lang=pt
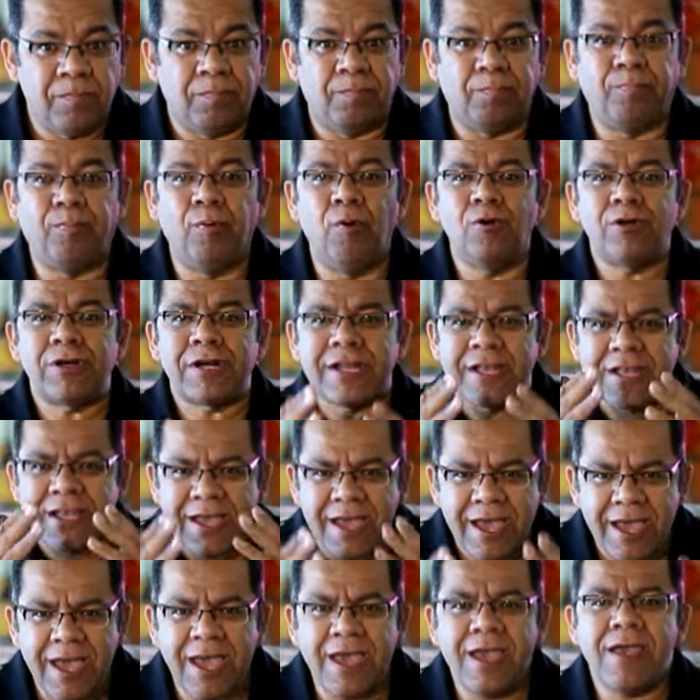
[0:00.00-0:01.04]
Por
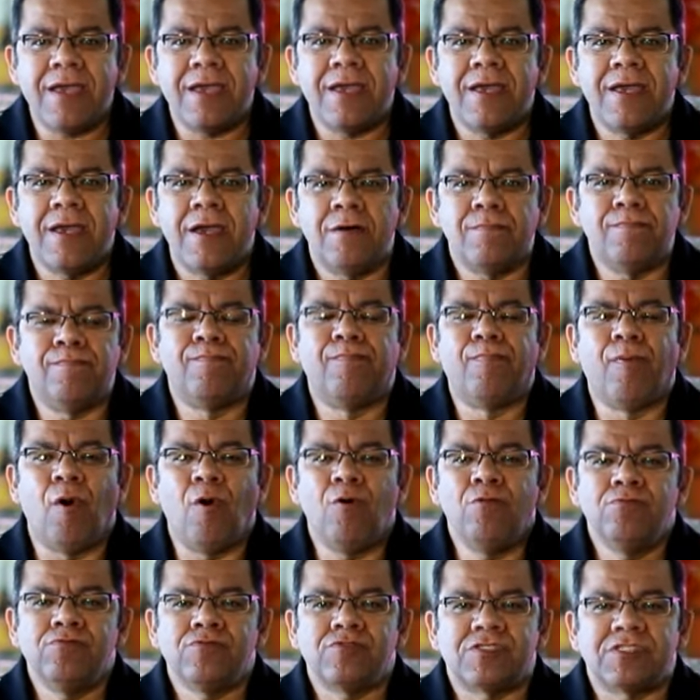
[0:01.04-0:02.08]
que
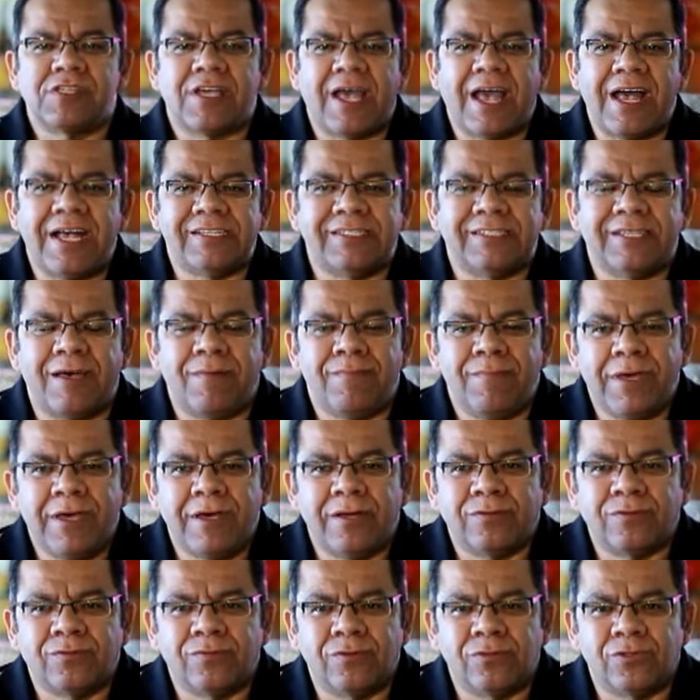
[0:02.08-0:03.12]
bons
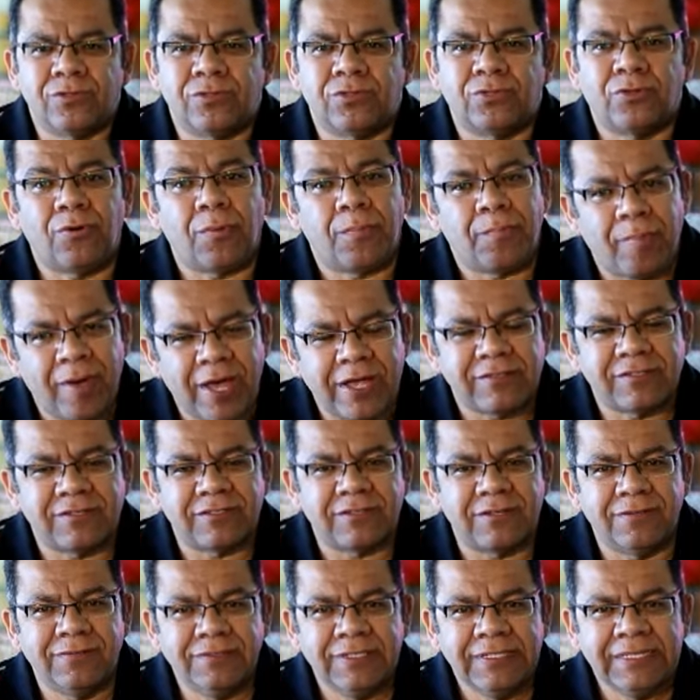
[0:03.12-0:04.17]
casamentos
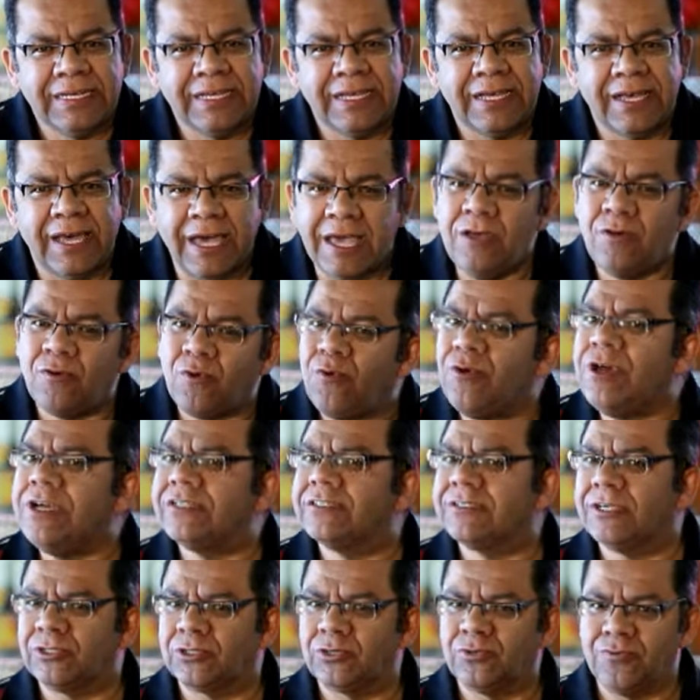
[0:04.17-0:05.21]
tropeçam em
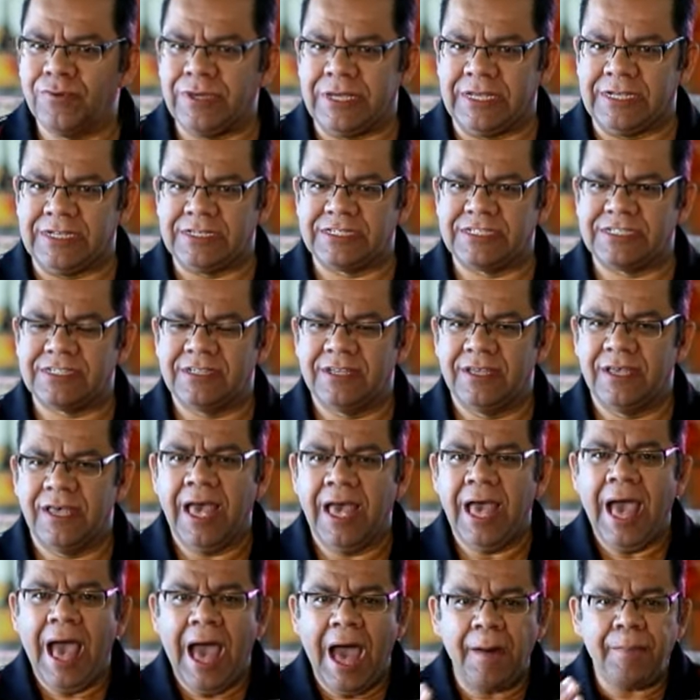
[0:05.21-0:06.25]
coisas ruins?
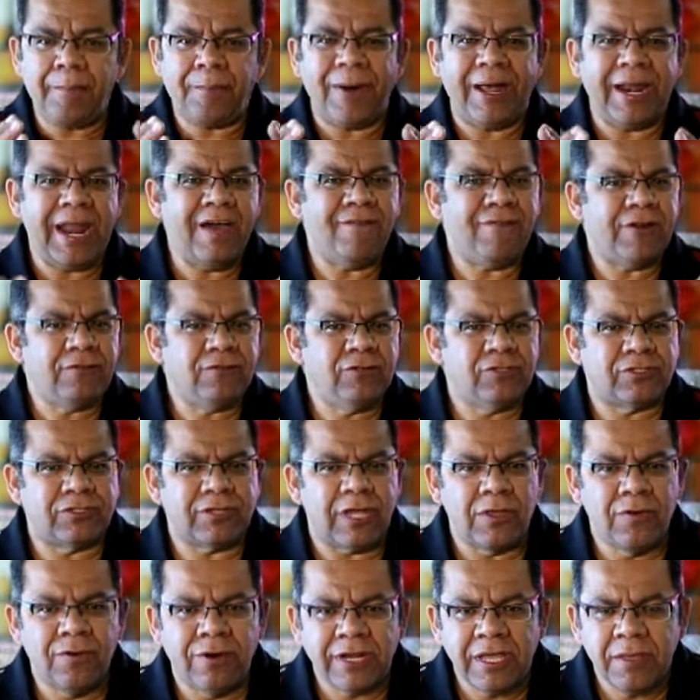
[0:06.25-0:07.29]
A palavra do
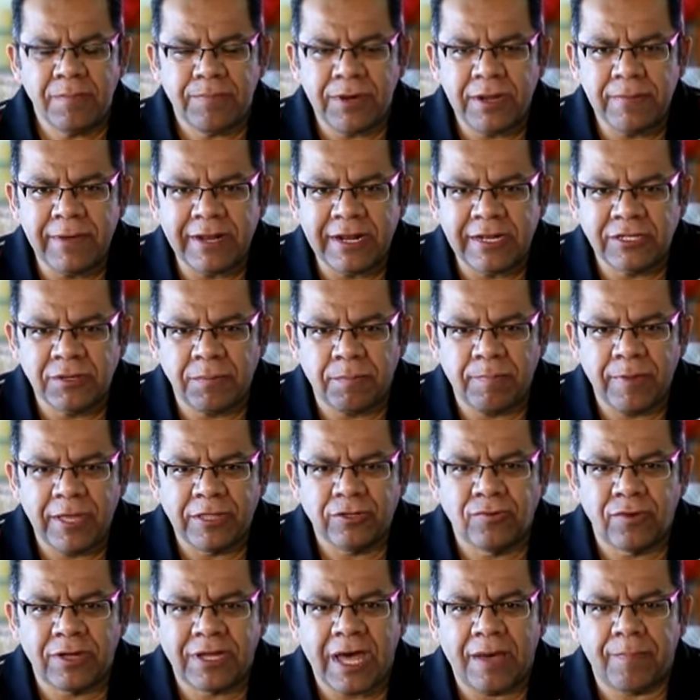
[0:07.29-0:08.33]
Senhor em 1 de
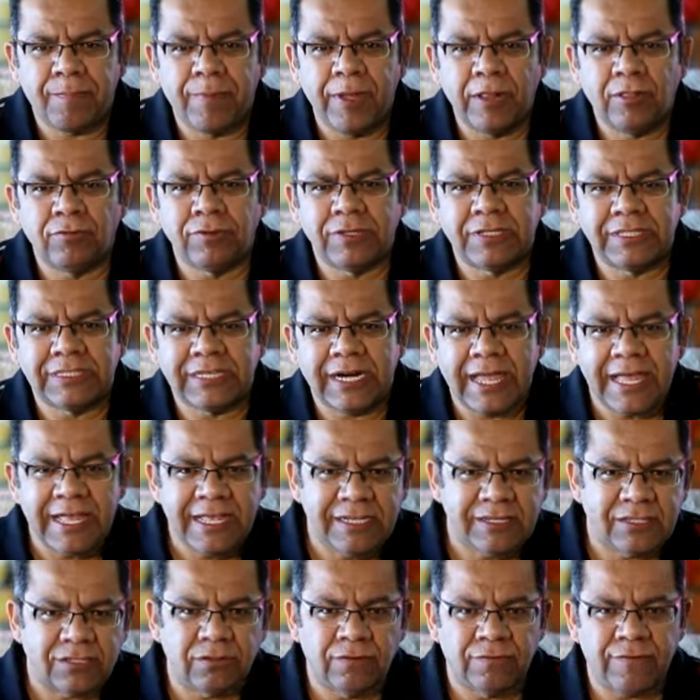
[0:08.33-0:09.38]
Pedro, capítulo
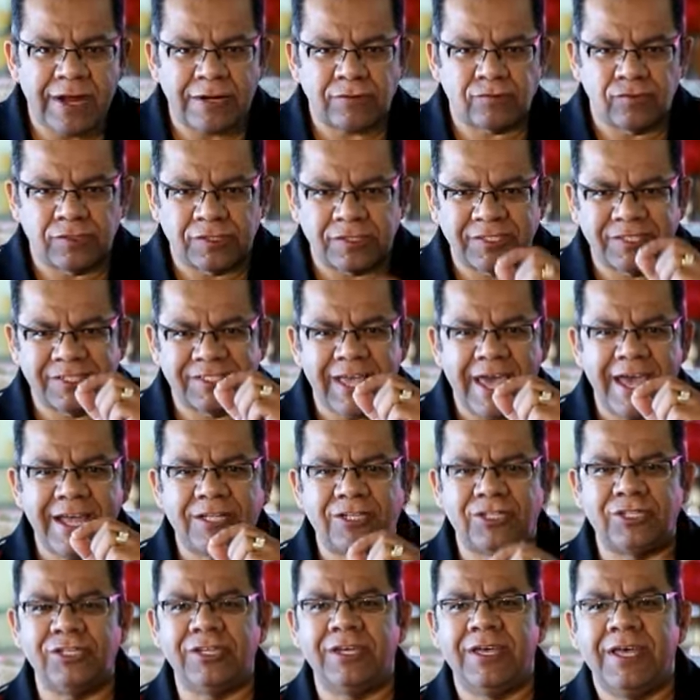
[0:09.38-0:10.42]
3, no verso
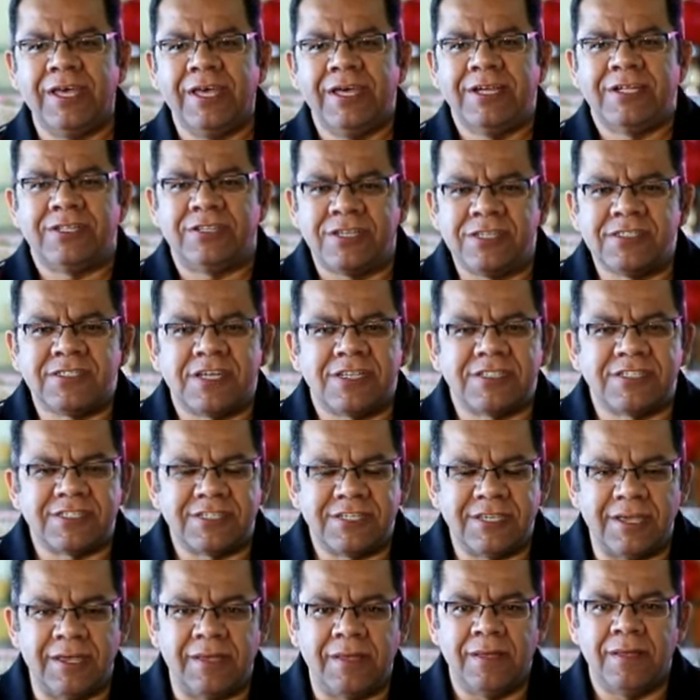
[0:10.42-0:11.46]
7, diz
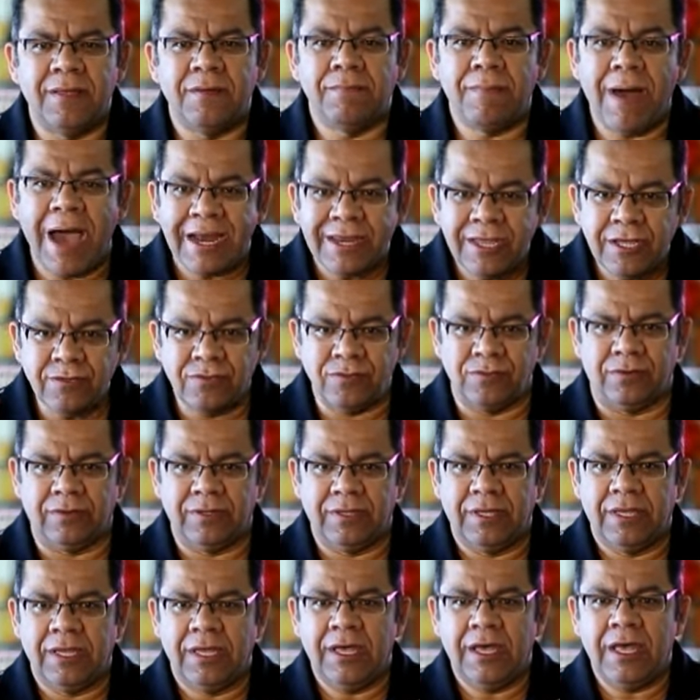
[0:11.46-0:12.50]
assim: Marido,
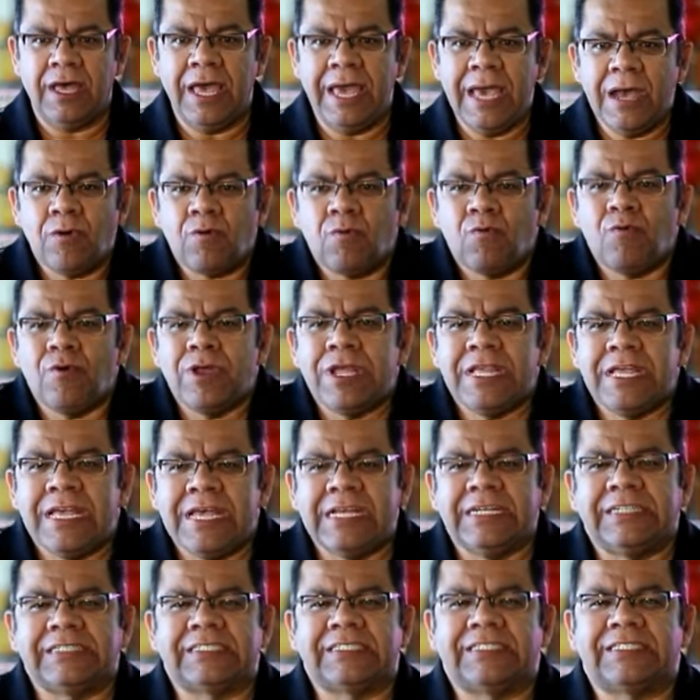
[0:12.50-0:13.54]

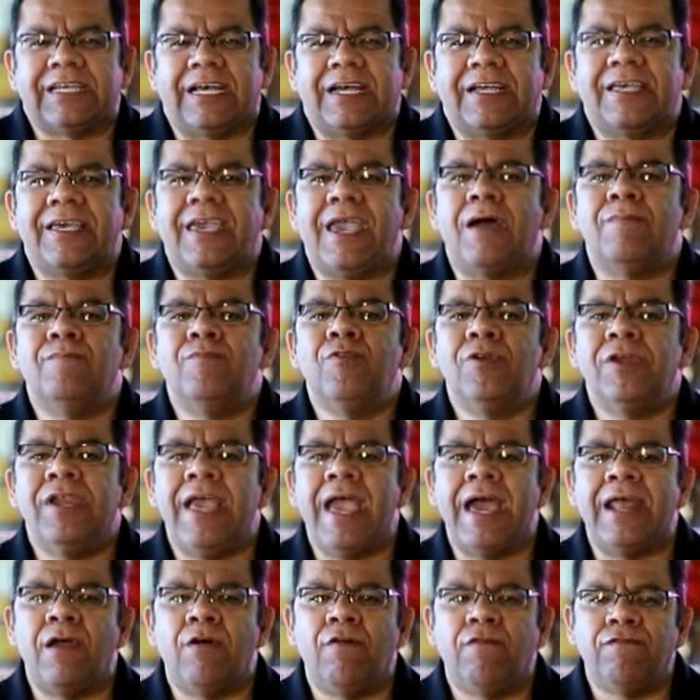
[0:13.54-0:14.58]
reconheça que a
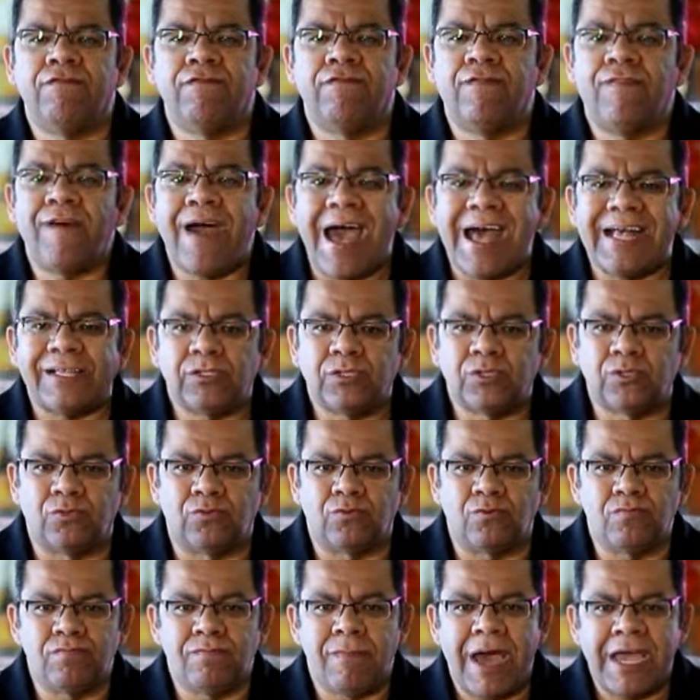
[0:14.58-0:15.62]
mulher é o
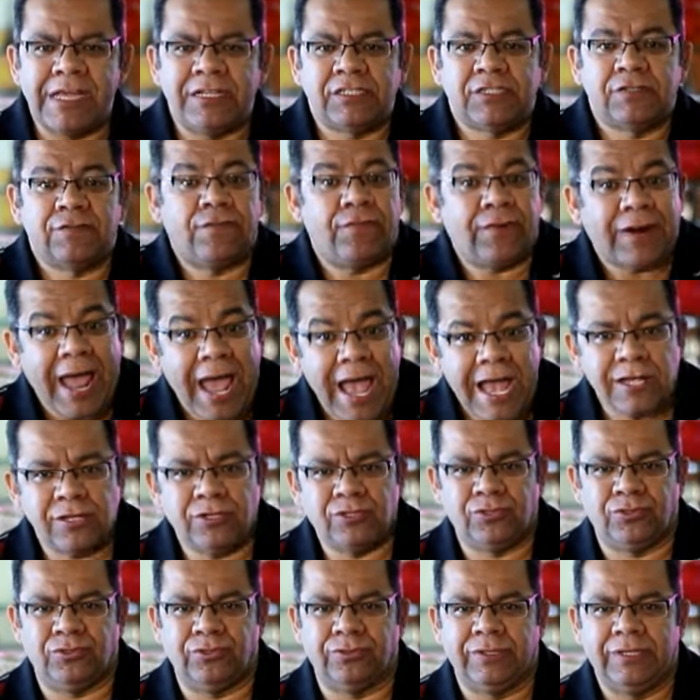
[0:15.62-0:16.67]
vaso mais
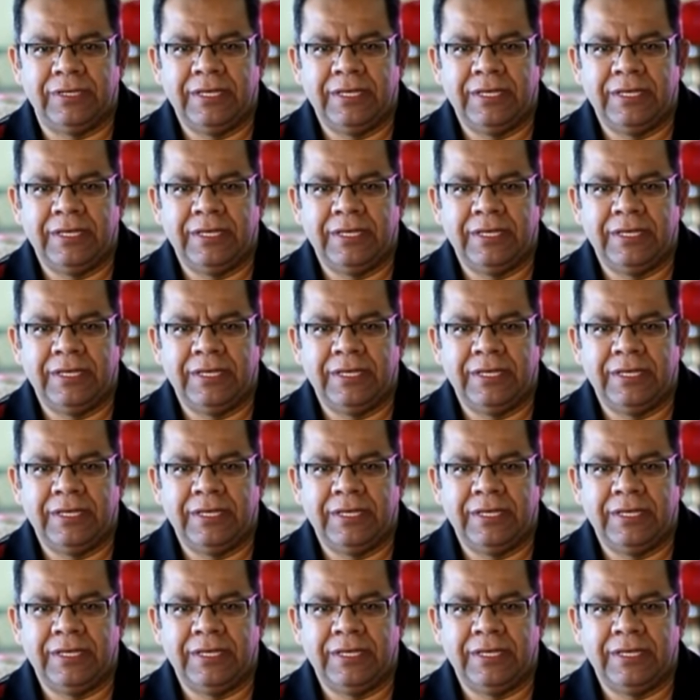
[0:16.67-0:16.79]
frágil